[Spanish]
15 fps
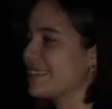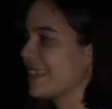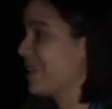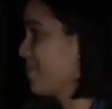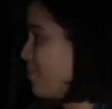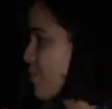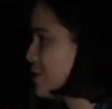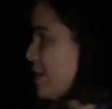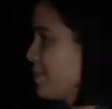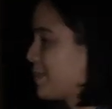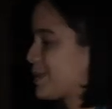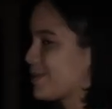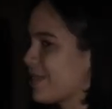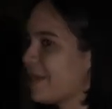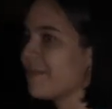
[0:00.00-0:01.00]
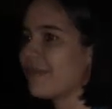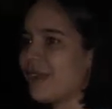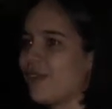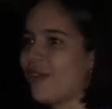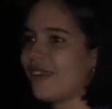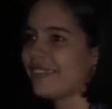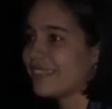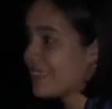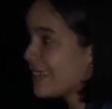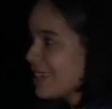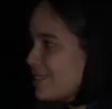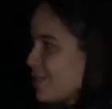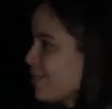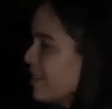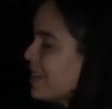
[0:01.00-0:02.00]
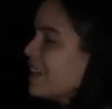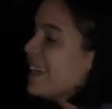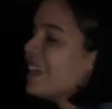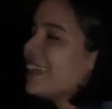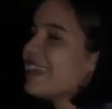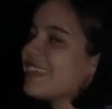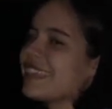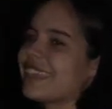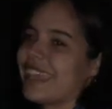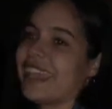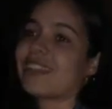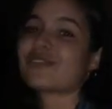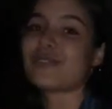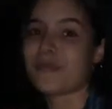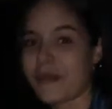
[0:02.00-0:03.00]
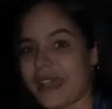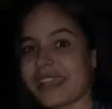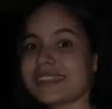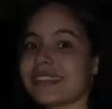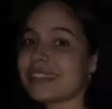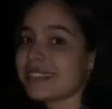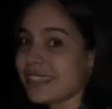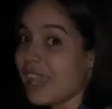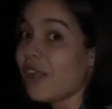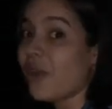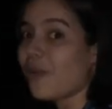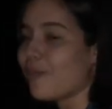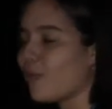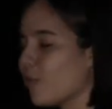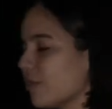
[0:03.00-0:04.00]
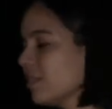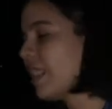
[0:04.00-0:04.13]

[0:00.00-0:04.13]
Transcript: sé que muchas personas me lo han dicho, que en sus países sí es común,